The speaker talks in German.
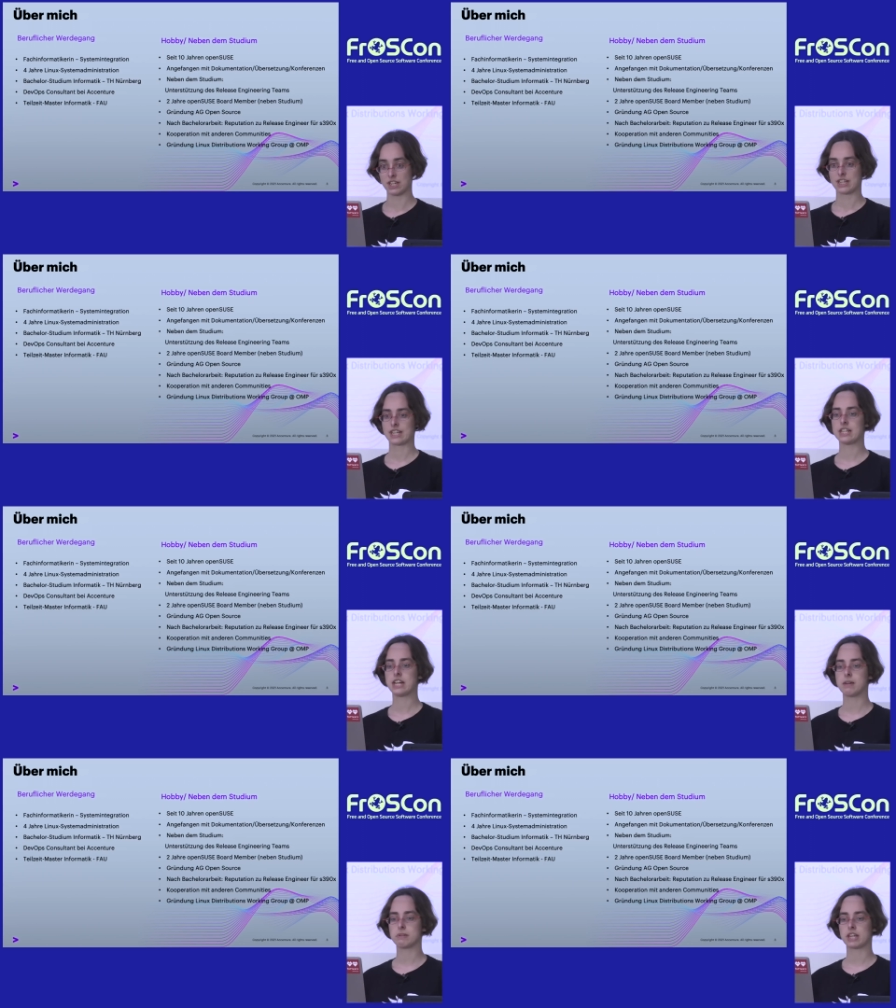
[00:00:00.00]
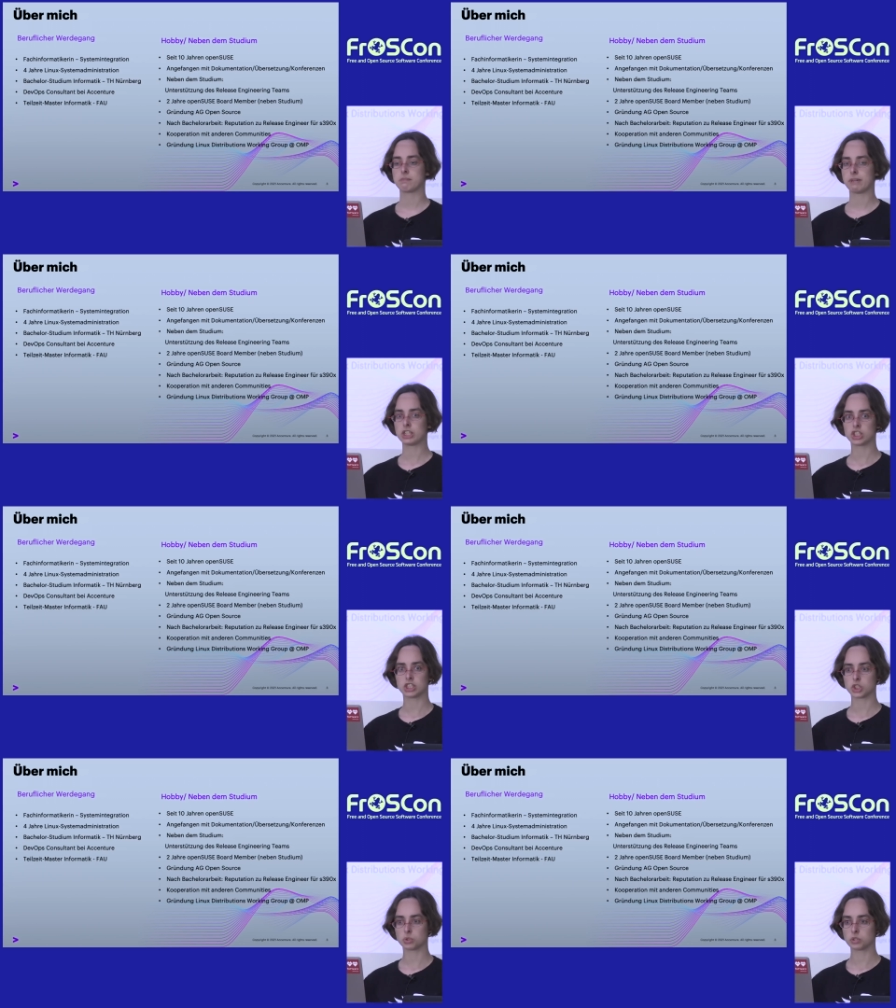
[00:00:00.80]
Dann habe ich ein
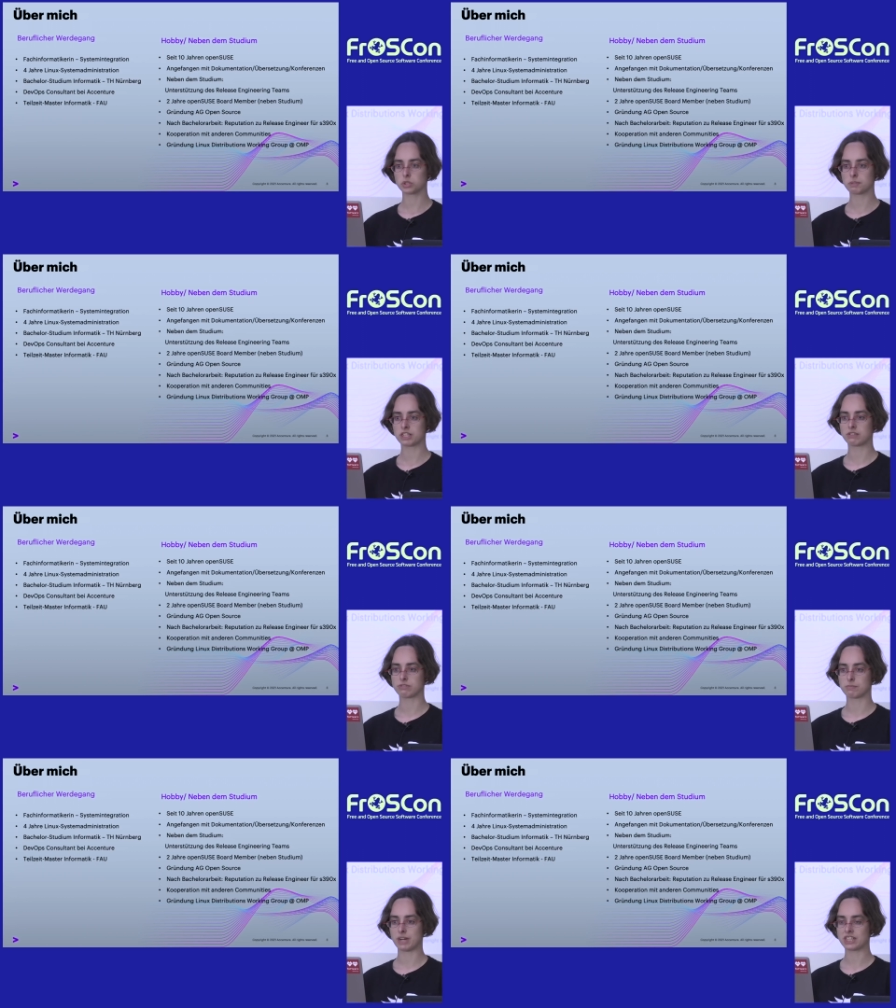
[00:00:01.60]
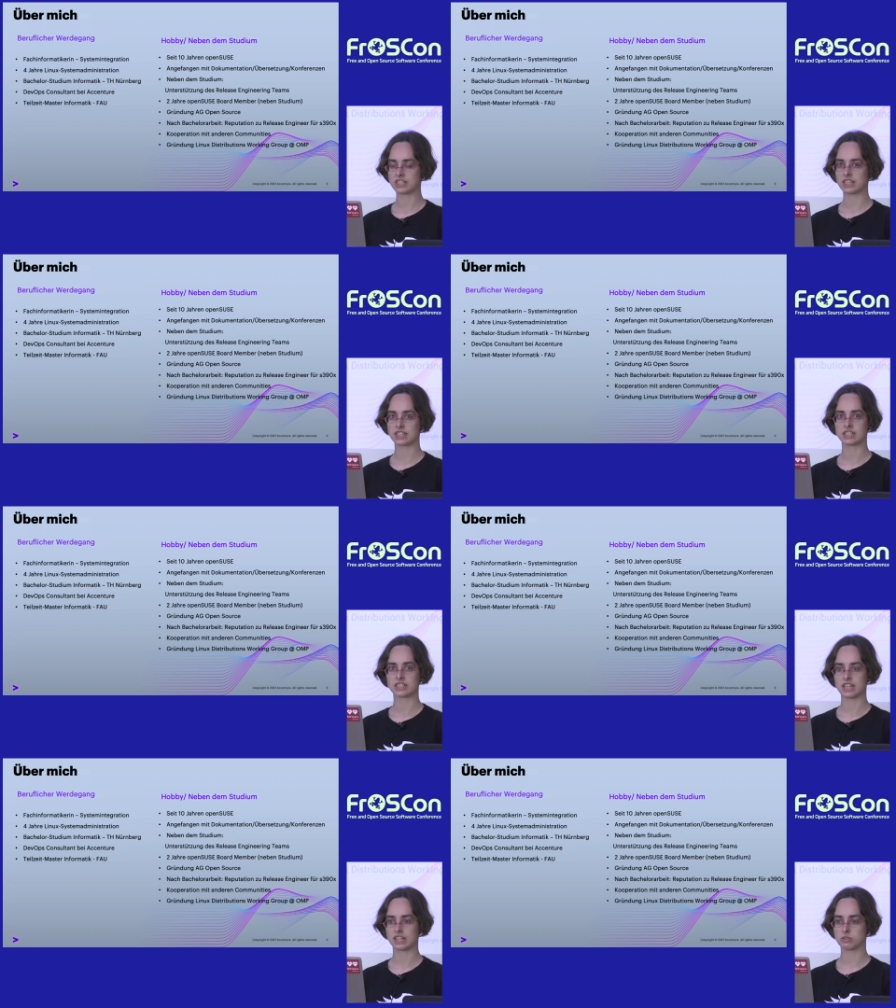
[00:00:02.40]
Bachelorstudium in Informatik an der
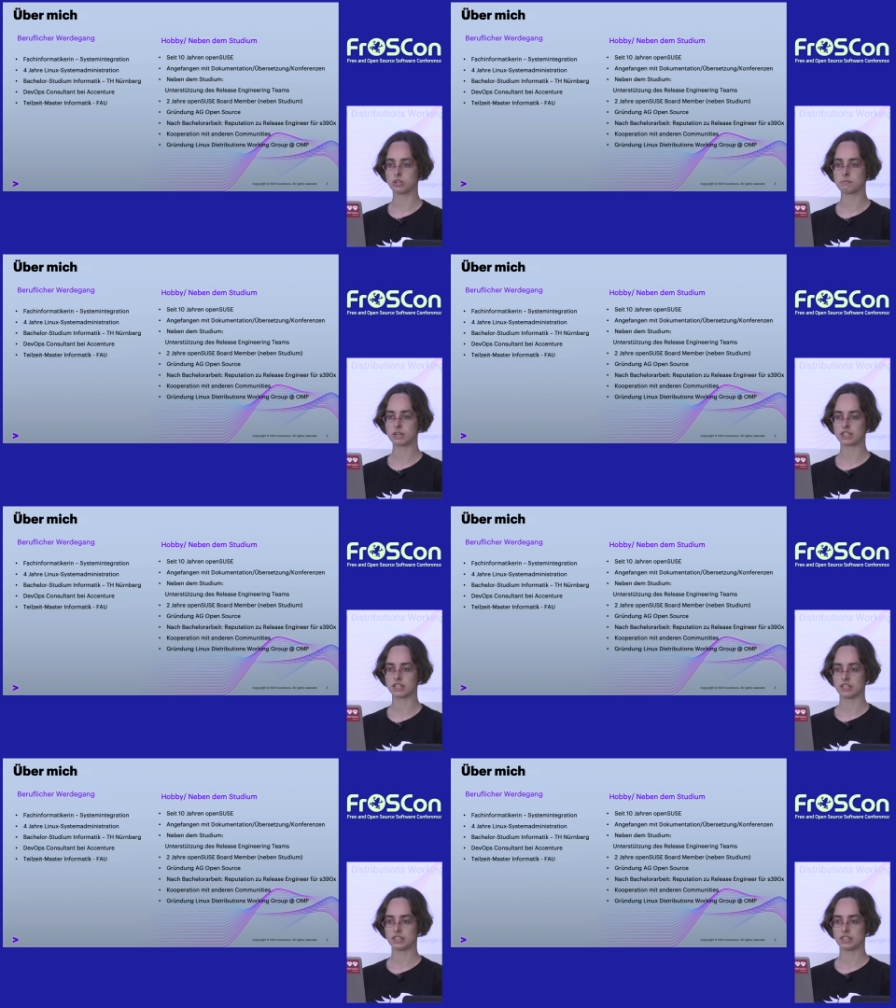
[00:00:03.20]
TH Nürnberg